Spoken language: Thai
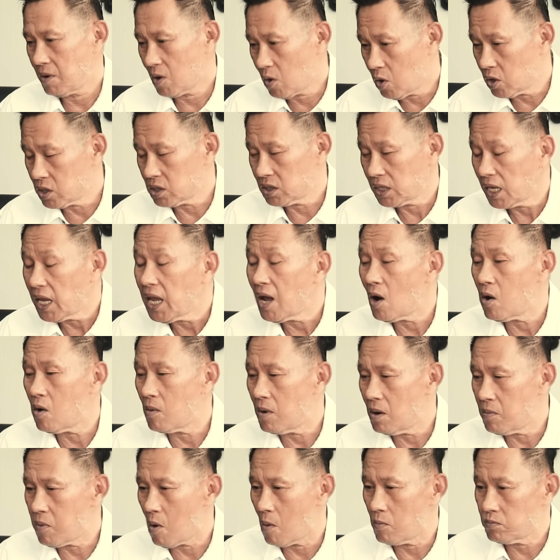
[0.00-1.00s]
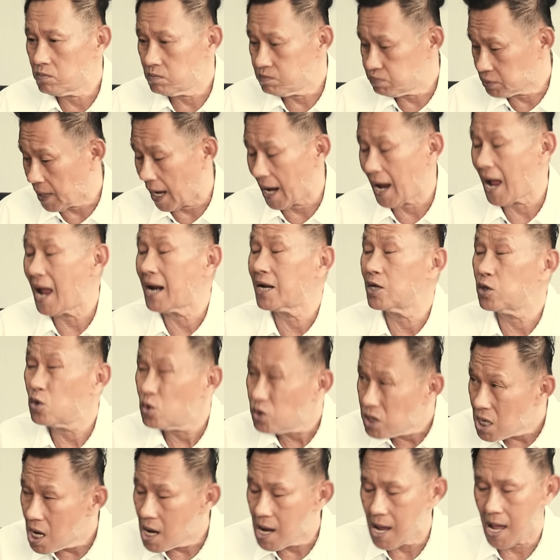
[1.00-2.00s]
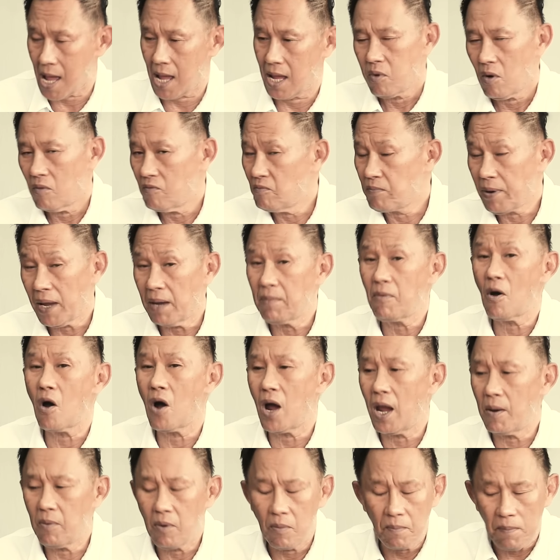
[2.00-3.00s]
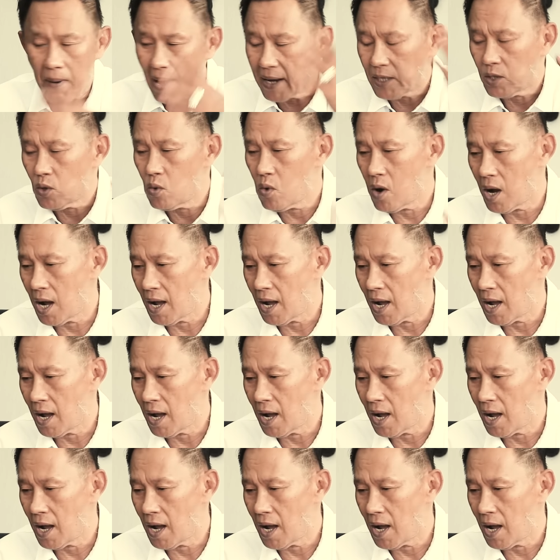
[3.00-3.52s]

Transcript: เป็นคนเที่ยวว่าผมแต่งงานอายุเยอะผมเพย์บอยผมไปทั่ว